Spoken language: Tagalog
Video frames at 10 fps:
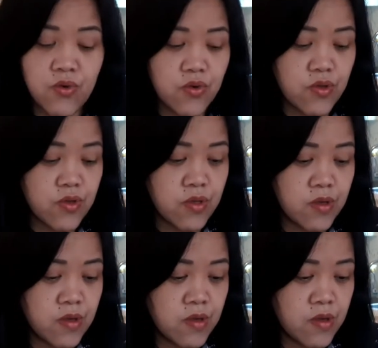doon.
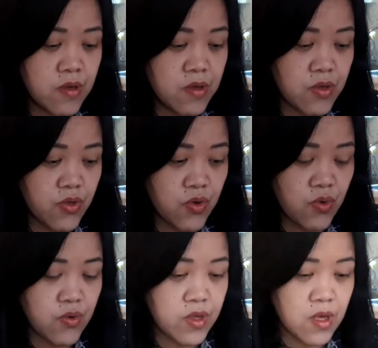So,
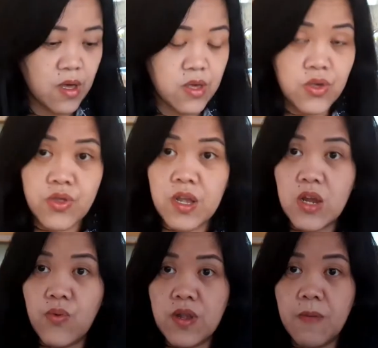tungkol sa inyong
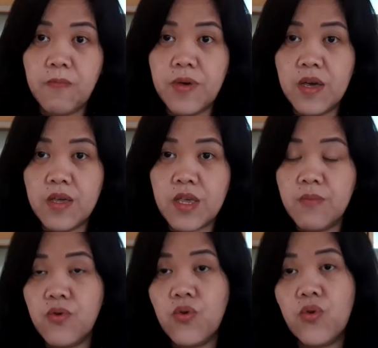dalawa ng fiancé
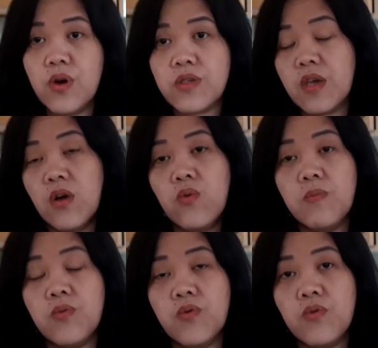mo, asawa
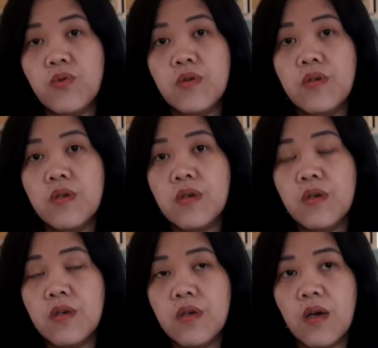mo.
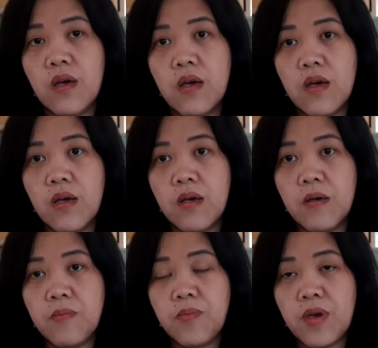
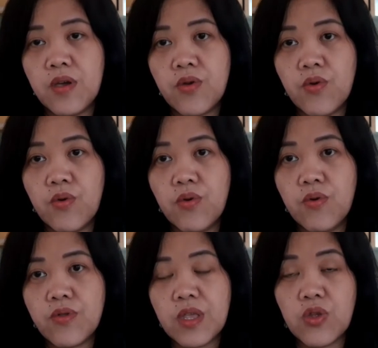Uh, pero,
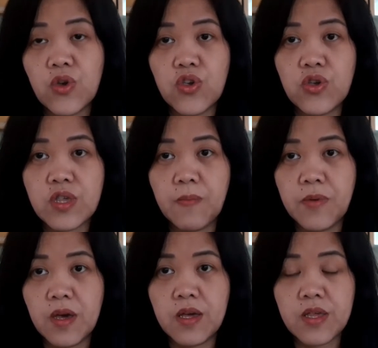tanong niyo sa
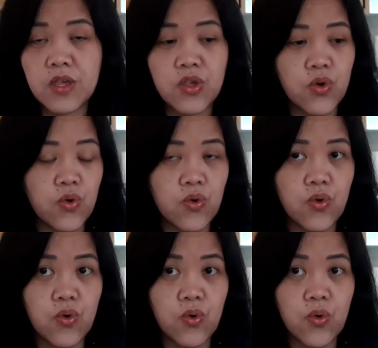fiancé niyo
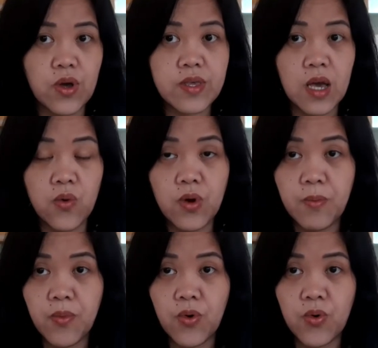o asawa
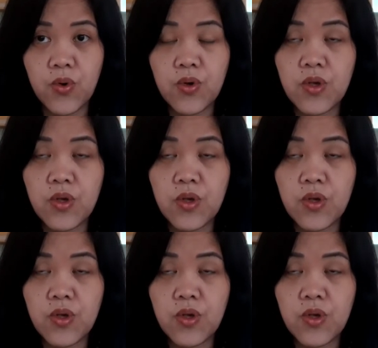mo,